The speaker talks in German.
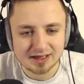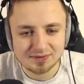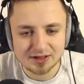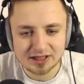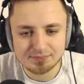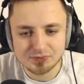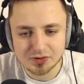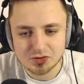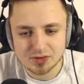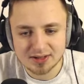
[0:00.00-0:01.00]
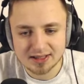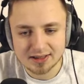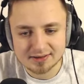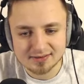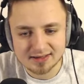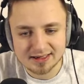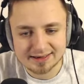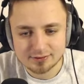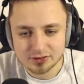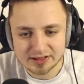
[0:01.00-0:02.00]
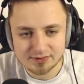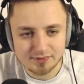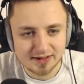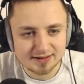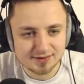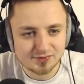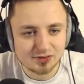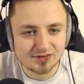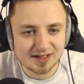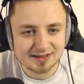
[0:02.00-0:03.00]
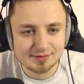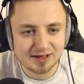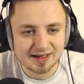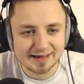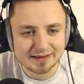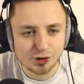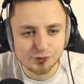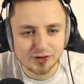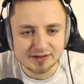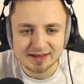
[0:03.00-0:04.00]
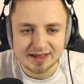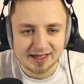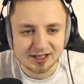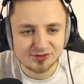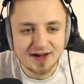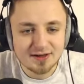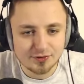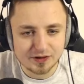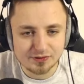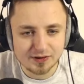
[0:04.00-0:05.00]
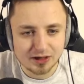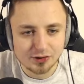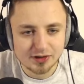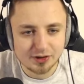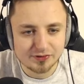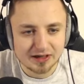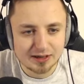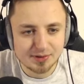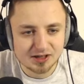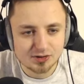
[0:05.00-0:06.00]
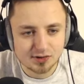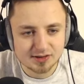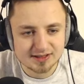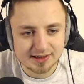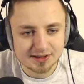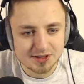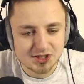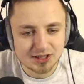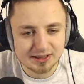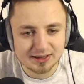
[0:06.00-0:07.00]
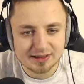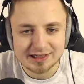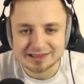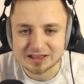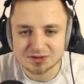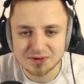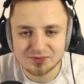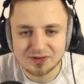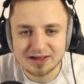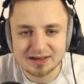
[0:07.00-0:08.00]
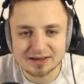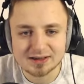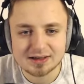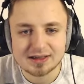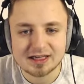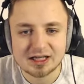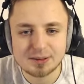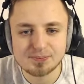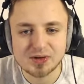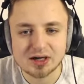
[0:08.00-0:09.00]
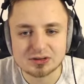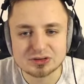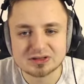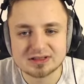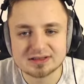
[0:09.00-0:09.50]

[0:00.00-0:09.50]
Da hatten wir eben Trent Alexander Arnold. Gehen wir weiter, wer uns direkt hier mal direkt auffällt. Es fällt auf jeden Fall auch hier auf in der Libertadores, argentinische Liga, dass wir viele eben aus